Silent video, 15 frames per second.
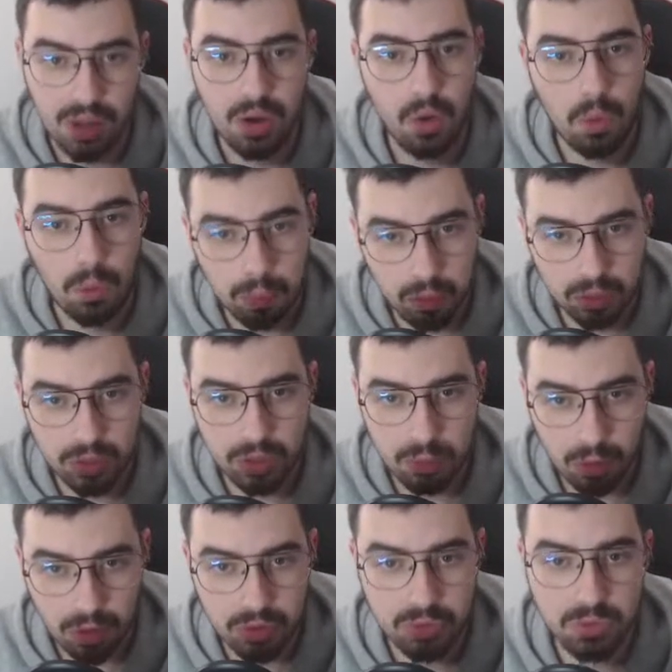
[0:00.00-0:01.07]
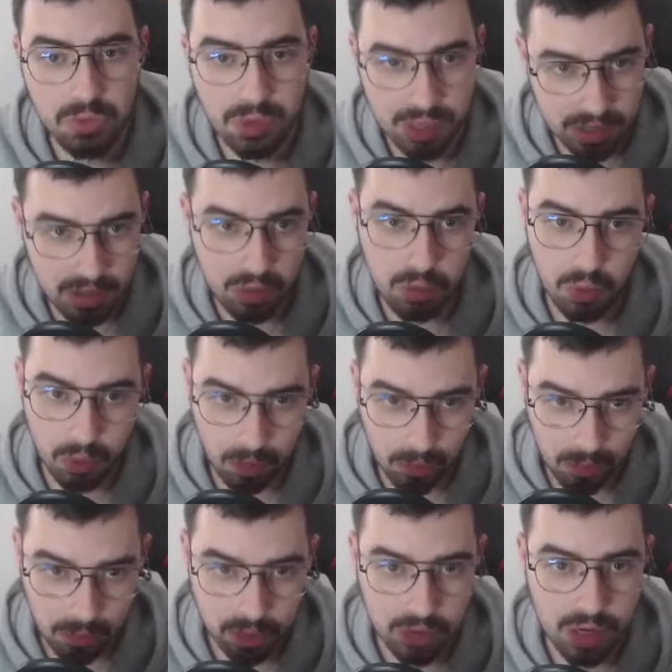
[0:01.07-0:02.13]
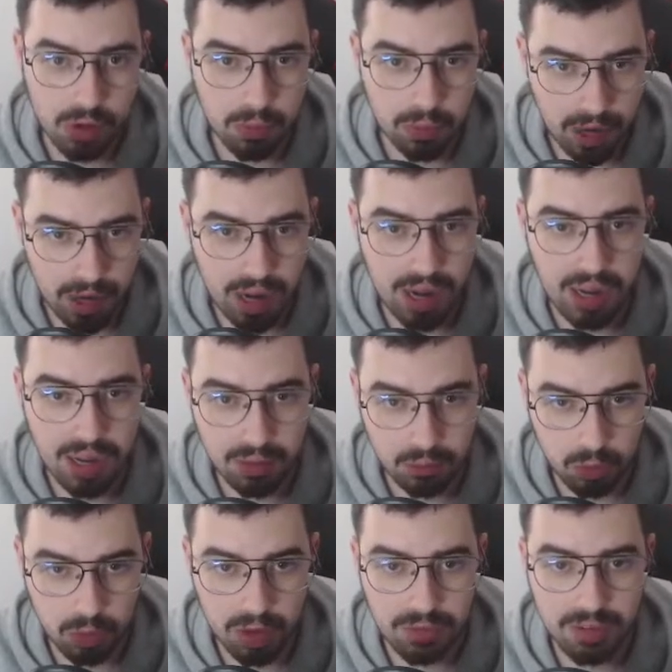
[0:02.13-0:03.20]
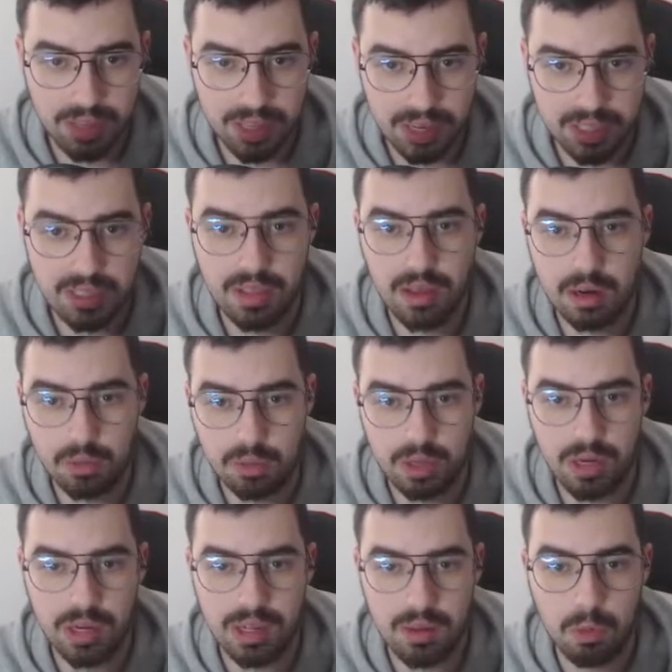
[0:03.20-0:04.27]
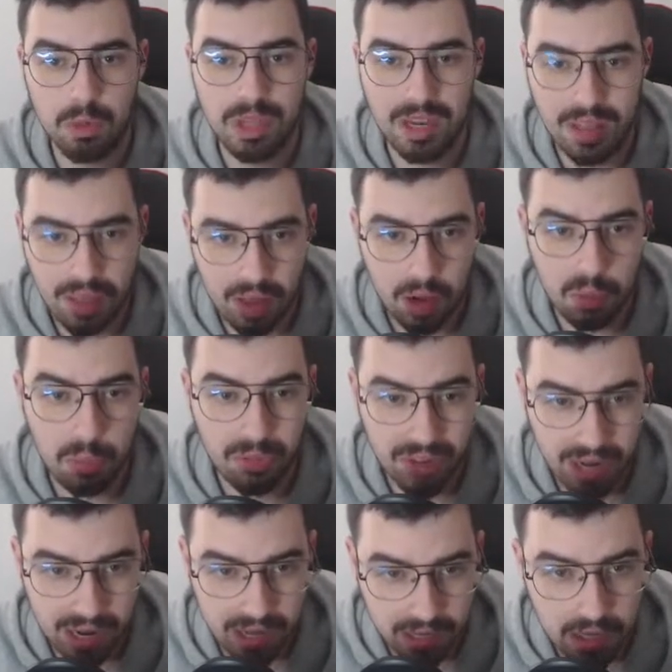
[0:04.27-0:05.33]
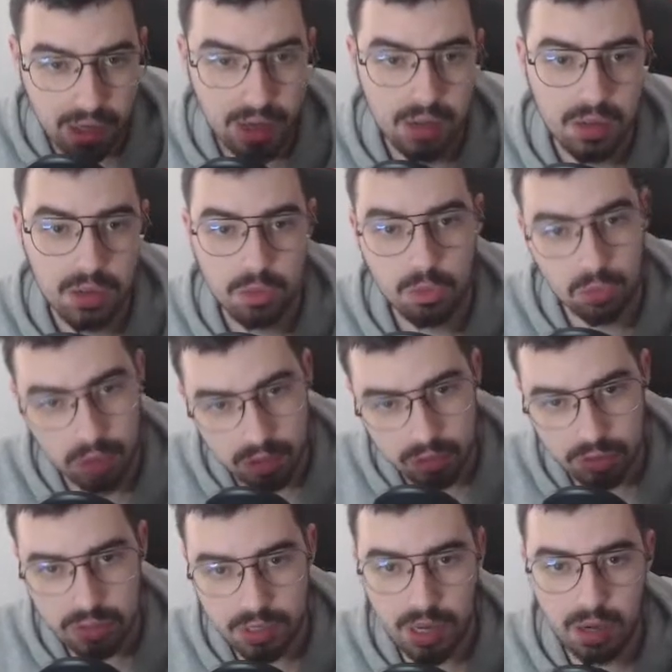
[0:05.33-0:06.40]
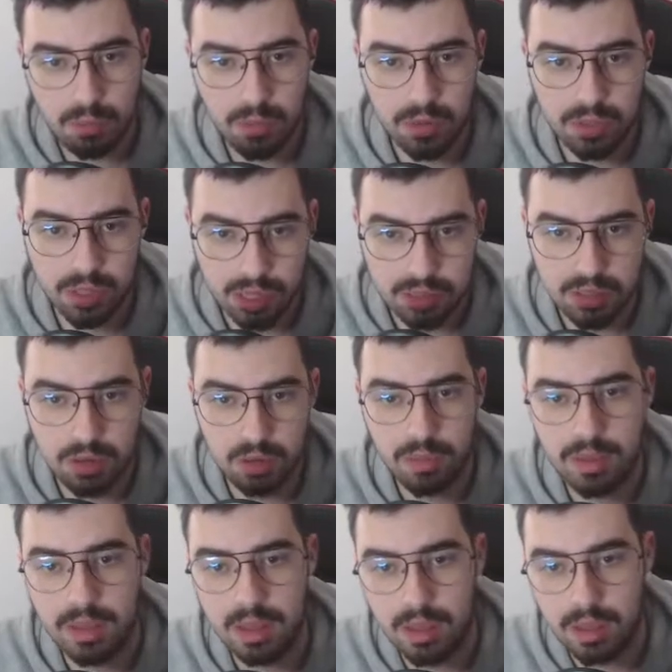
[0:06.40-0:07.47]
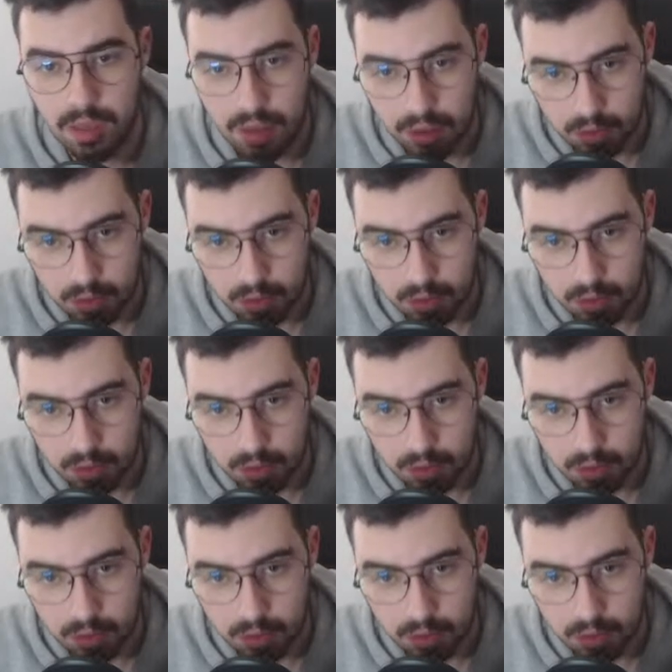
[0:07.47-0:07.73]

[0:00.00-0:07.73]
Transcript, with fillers: O un póster cuadro en tu casa de un grupo de música. Comprarás tu NFT que te dará utilidades y lo pondrás en tus redes sociales. Cuando te canses lo vendes.